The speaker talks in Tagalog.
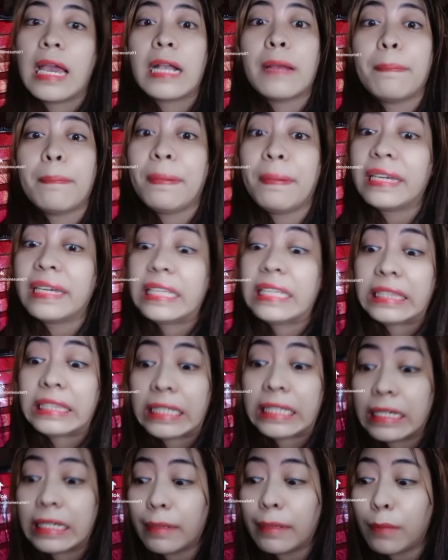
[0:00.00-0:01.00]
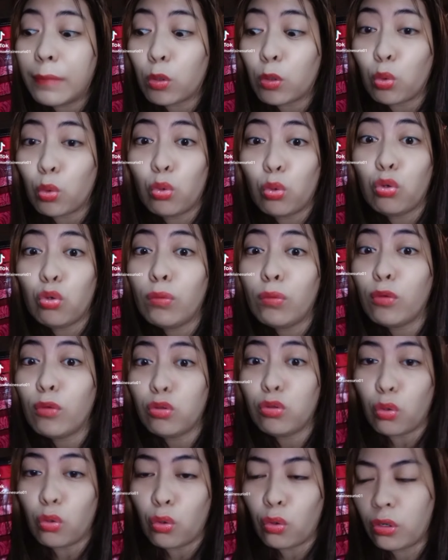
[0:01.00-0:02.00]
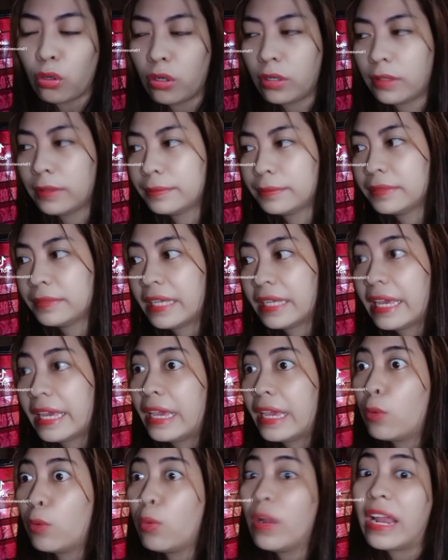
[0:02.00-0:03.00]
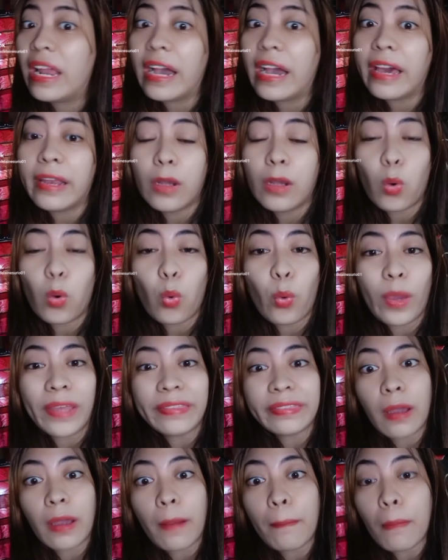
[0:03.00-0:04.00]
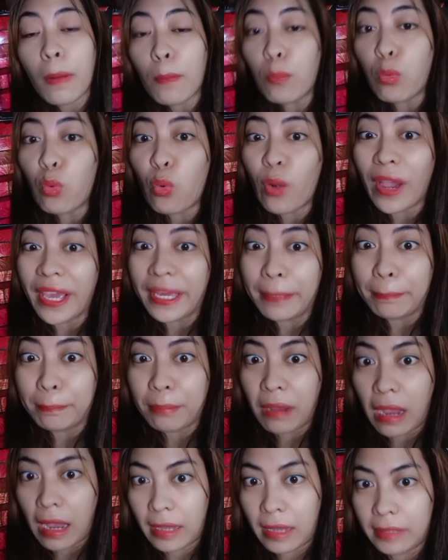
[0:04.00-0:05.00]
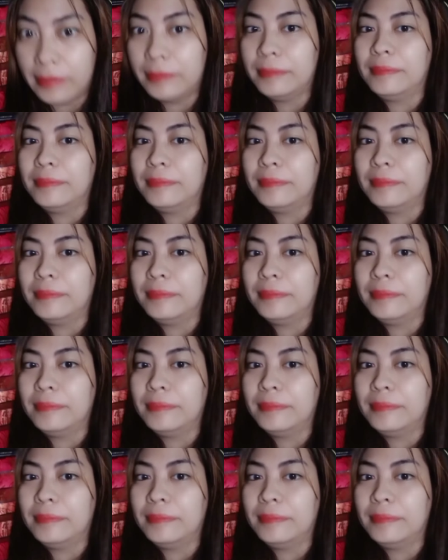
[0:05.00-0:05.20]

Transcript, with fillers: Kapag hindi ka marunong lumunok, eh wala ka ng kwentang mabuhay pa.